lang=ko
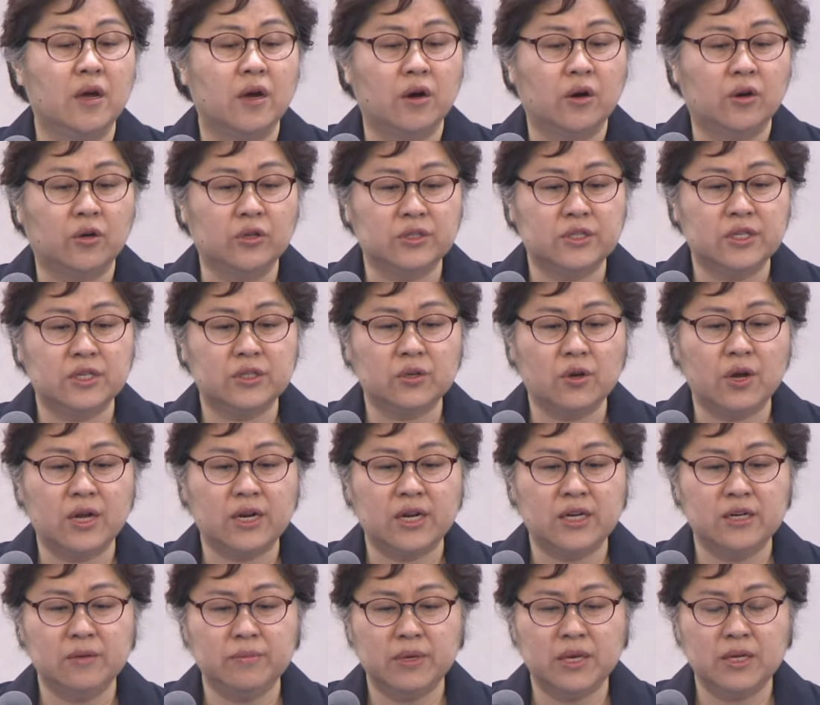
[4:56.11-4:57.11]
어째서
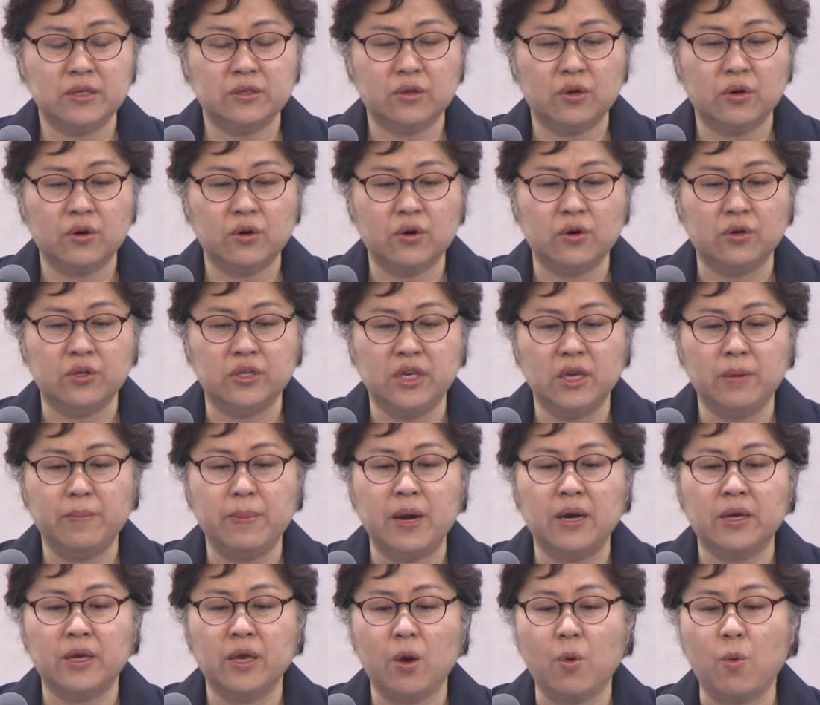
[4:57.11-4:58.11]
하나님께서
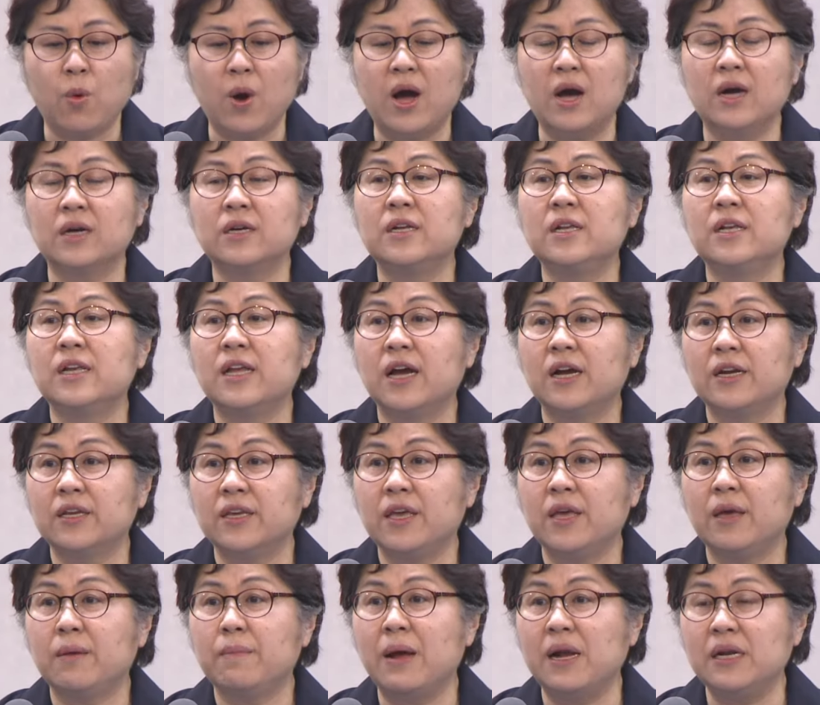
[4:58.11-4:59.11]
이방의 왕을
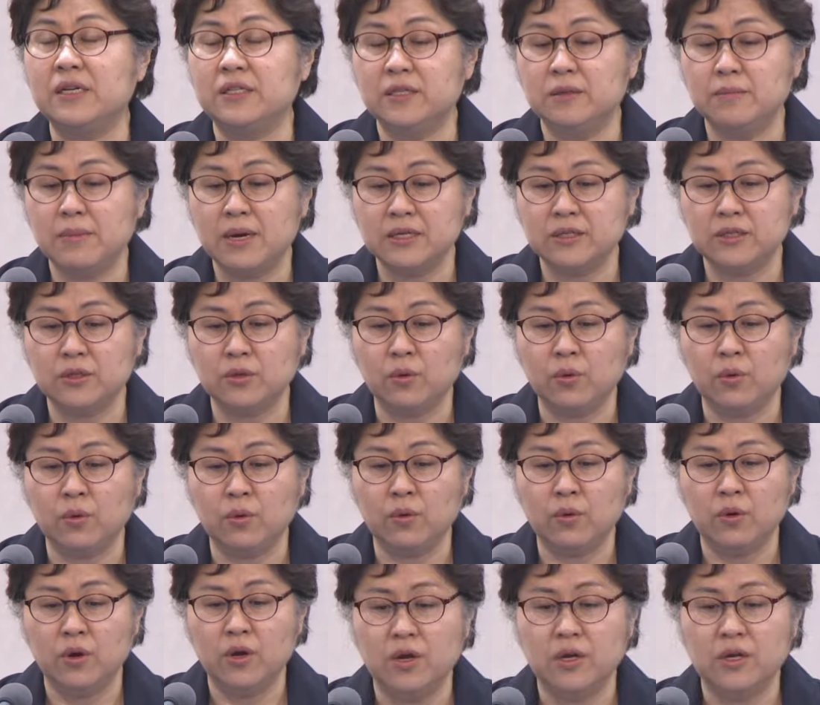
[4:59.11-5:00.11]
향해
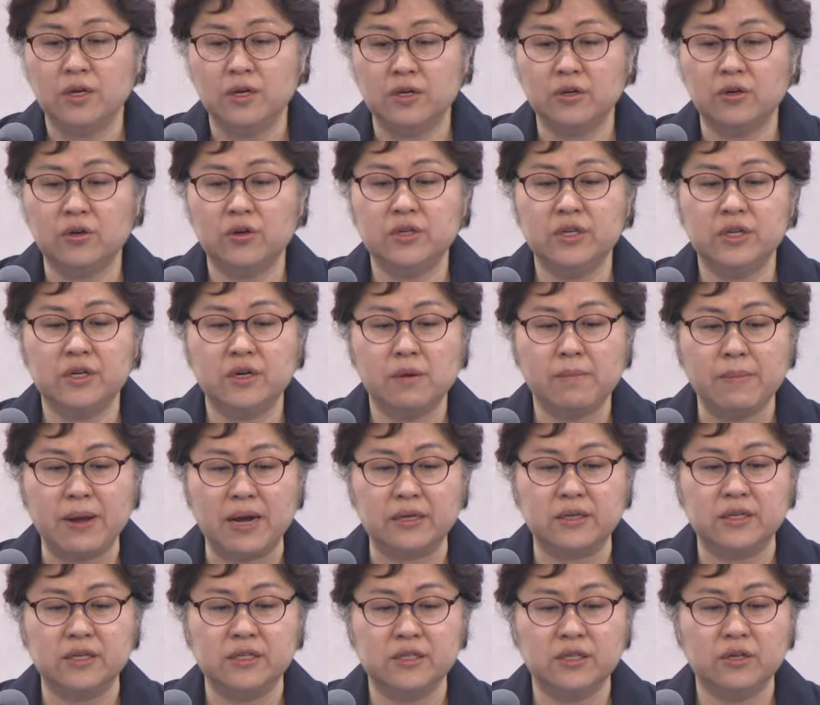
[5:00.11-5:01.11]
말씀하시고 그런 일을
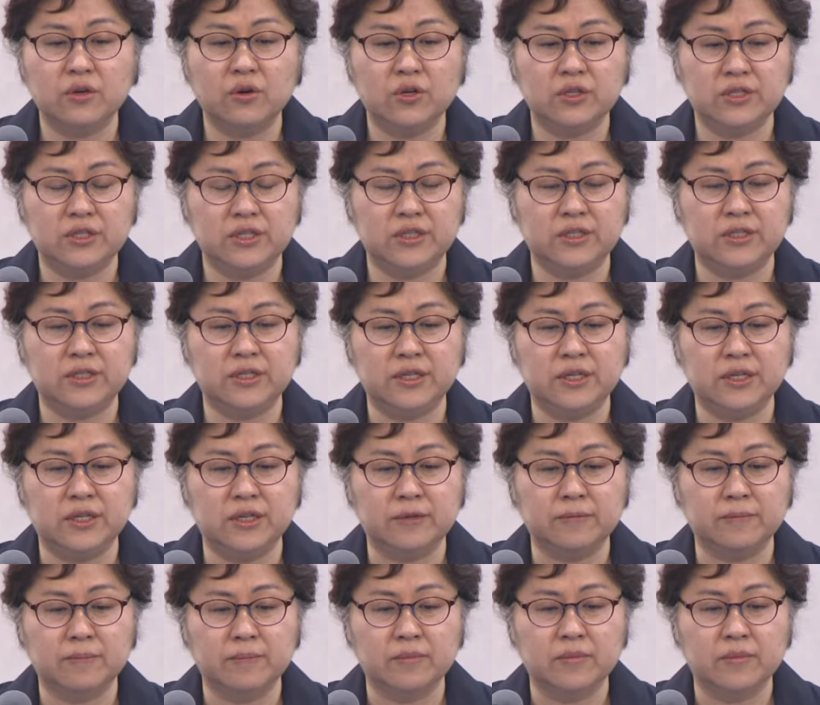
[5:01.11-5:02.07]
맡기신 것인지